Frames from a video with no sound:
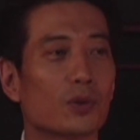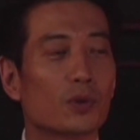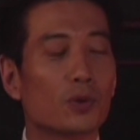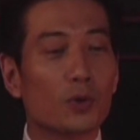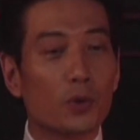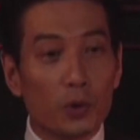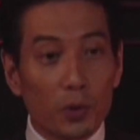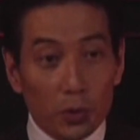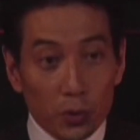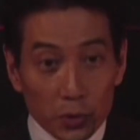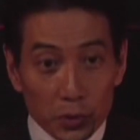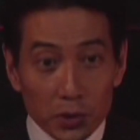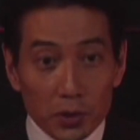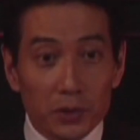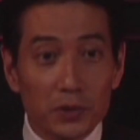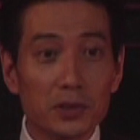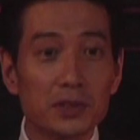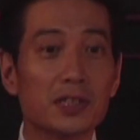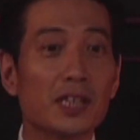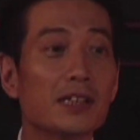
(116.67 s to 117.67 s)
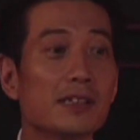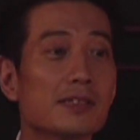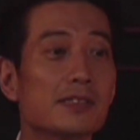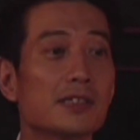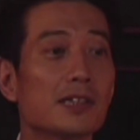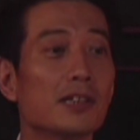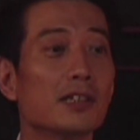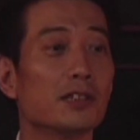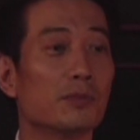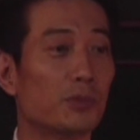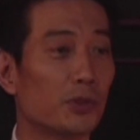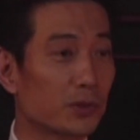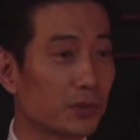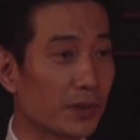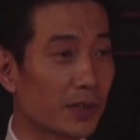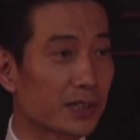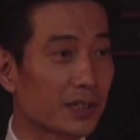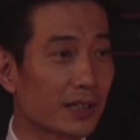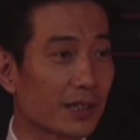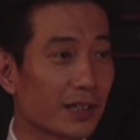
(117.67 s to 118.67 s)
こういう先生に僕
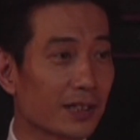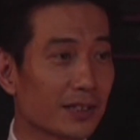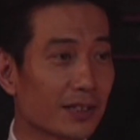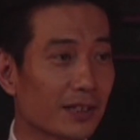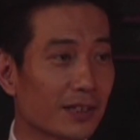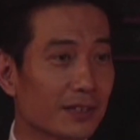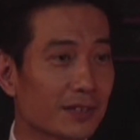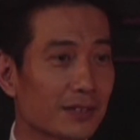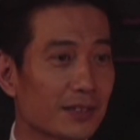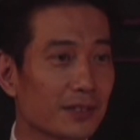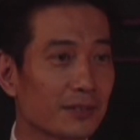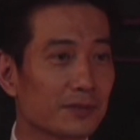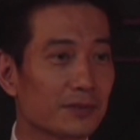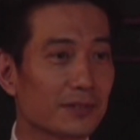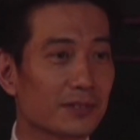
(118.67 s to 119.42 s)
は習いたかった。